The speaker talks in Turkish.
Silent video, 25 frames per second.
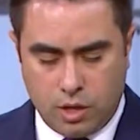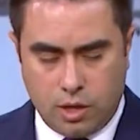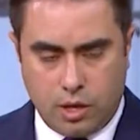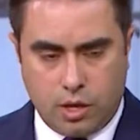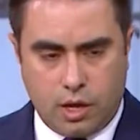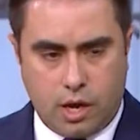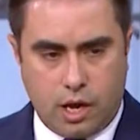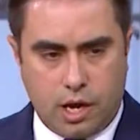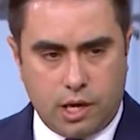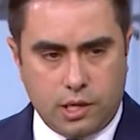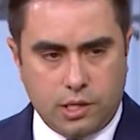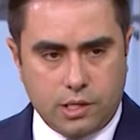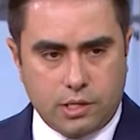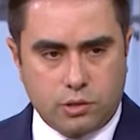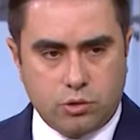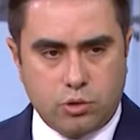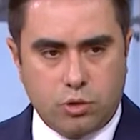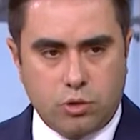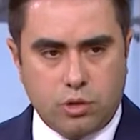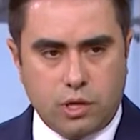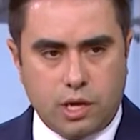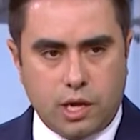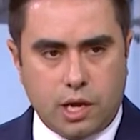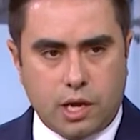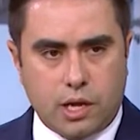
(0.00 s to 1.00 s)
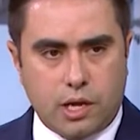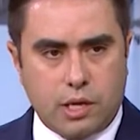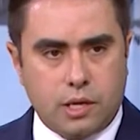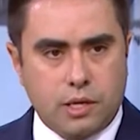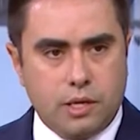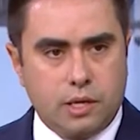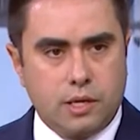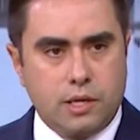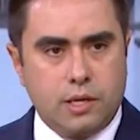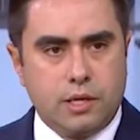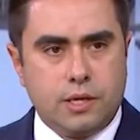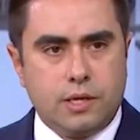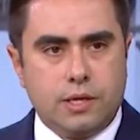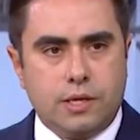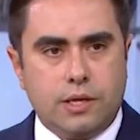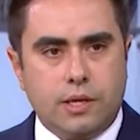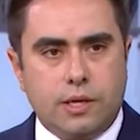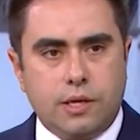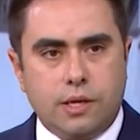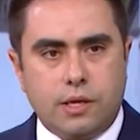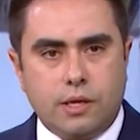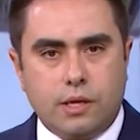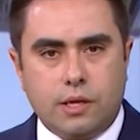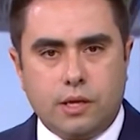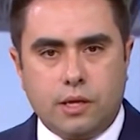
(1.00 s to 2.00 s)
Ağırlıklı olarak
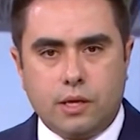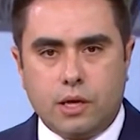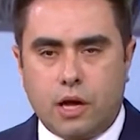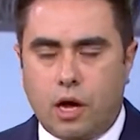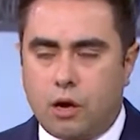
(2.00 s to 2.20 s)
e,